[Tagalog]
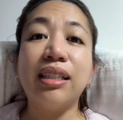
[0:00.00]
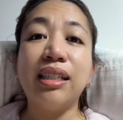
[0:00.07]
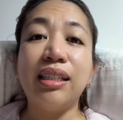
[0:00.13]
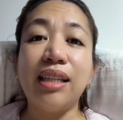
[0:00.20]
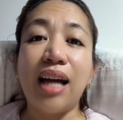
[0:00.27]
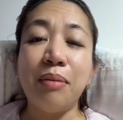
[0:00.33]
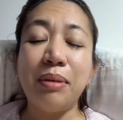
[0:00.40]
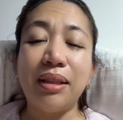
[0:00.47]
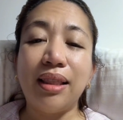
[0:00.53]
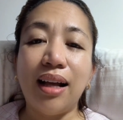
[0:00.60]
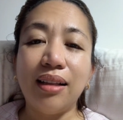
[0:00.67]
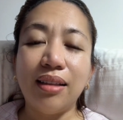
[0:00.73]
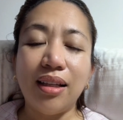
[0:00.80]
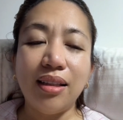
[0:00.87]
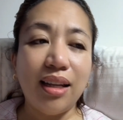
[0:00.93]
Ginamit
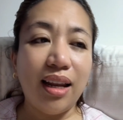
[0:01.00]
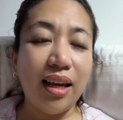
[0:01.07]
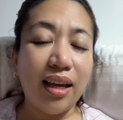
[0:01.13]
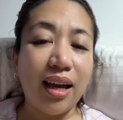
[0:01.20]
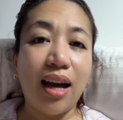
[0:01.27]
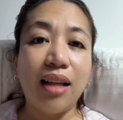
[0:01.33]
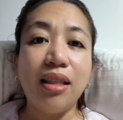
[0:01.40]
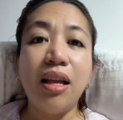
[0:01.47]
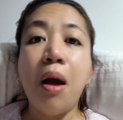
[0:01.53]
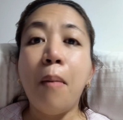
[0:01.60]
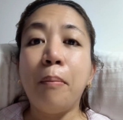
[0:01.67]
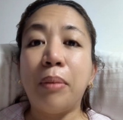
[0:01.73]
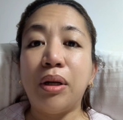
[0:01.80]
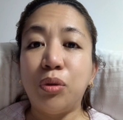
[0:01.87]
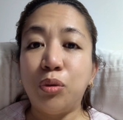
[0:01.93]
lang din nila yan,
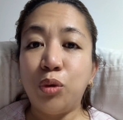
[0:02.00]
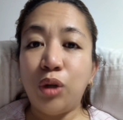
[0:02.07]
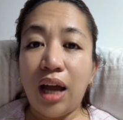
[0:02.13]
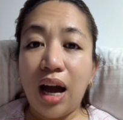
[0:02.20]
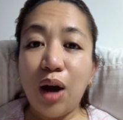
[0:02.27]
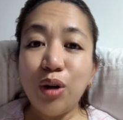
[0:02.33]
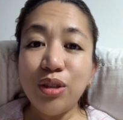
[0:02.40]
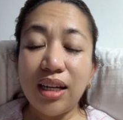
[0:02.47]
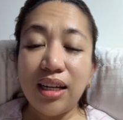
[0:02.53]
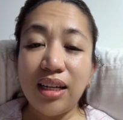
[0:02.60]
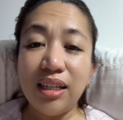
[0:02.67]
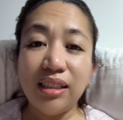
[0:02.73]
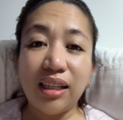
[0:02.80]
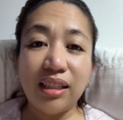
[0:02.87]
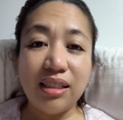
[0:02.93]
pinull out sa
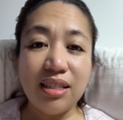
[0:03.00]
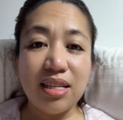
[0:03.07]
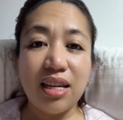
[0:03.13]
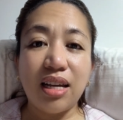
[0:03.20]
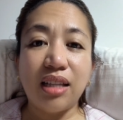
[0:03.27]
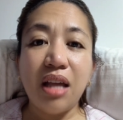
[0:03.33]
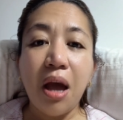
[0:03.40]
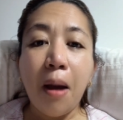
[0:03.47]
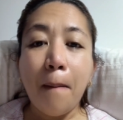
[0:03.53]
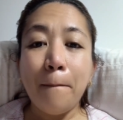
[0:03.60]
LinkedIn,